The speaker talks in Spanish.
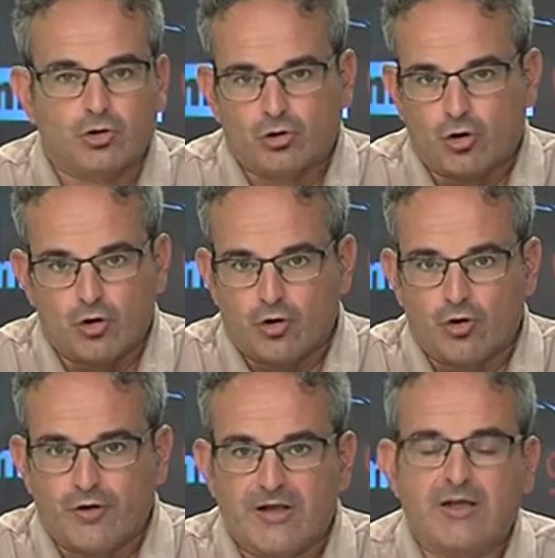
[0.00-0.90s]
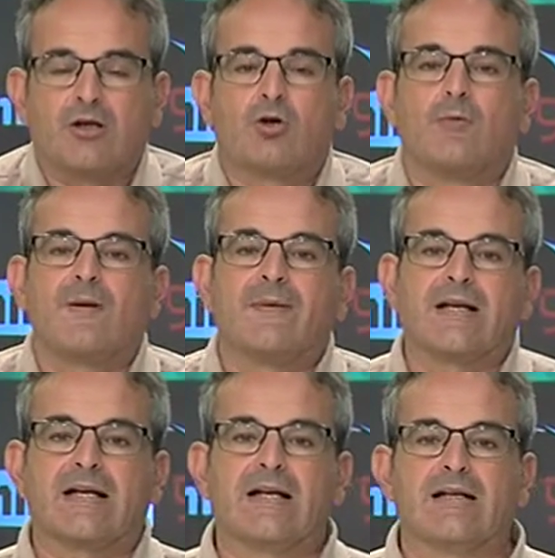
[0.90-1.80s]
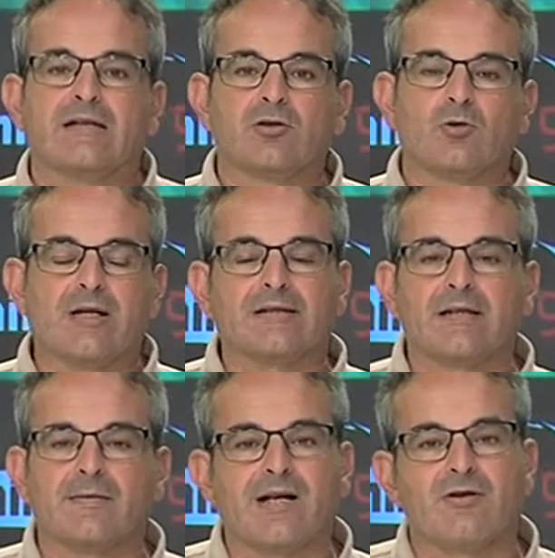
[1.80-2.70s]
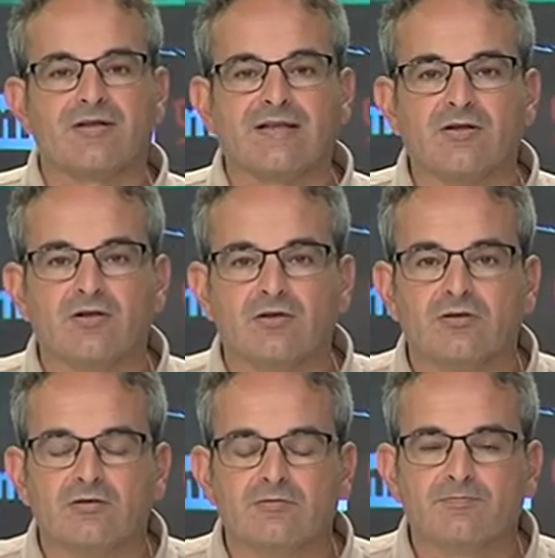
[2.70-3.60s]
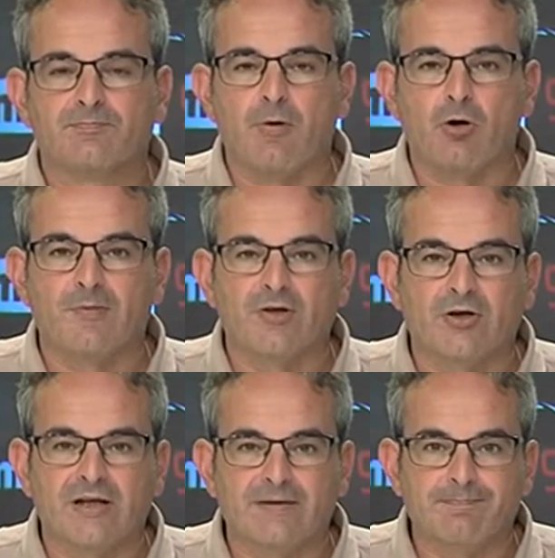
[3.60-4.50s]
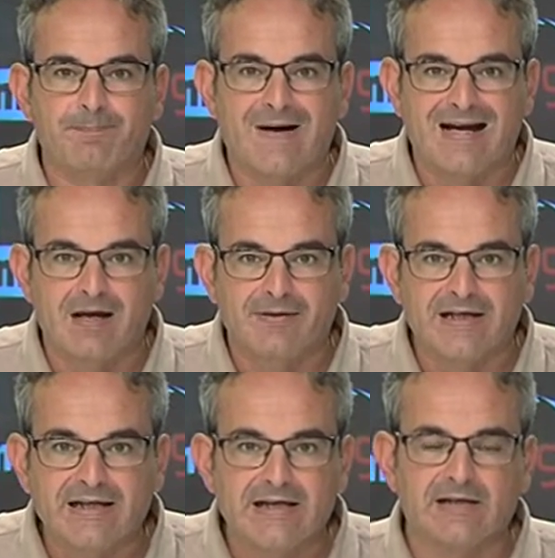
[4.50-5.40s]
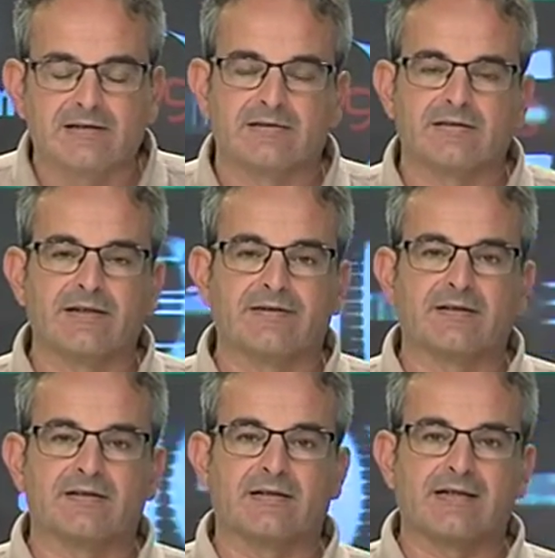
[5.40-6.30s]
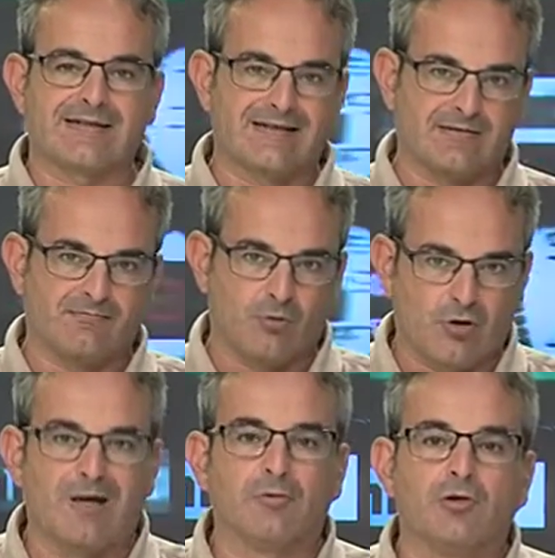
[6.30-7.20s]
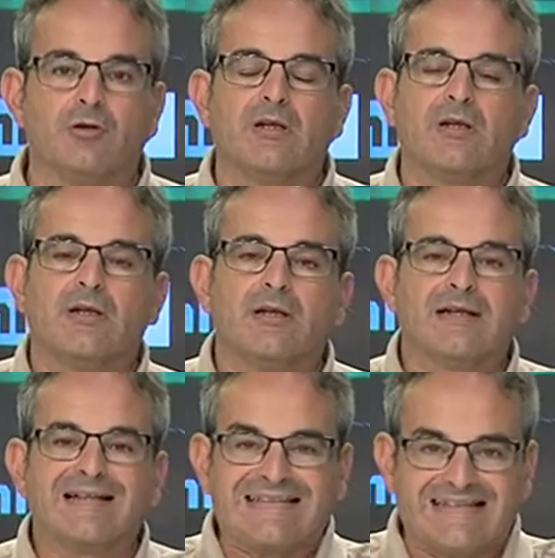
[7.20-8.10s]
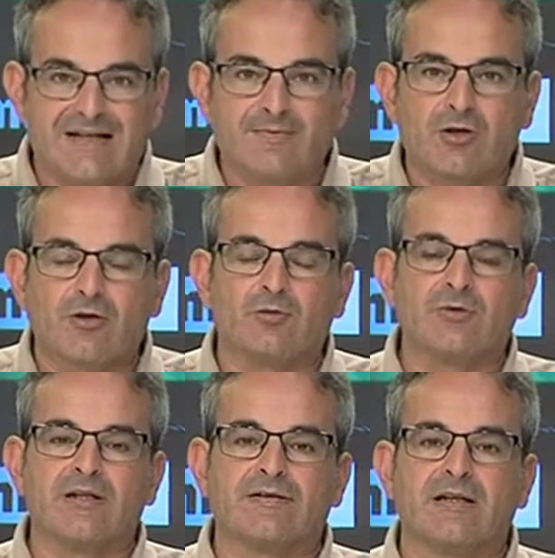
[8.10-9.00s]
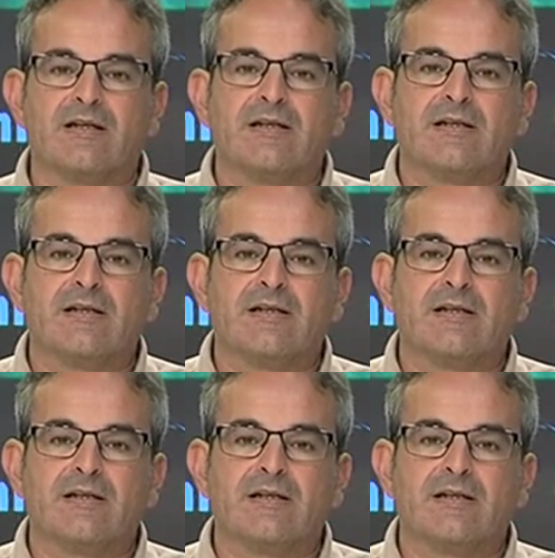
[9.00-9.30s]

todo lo de Gómez Mariscal durante el verano ha sido poco menos que palabrería, dice, es el vocablo, el término que utiliza,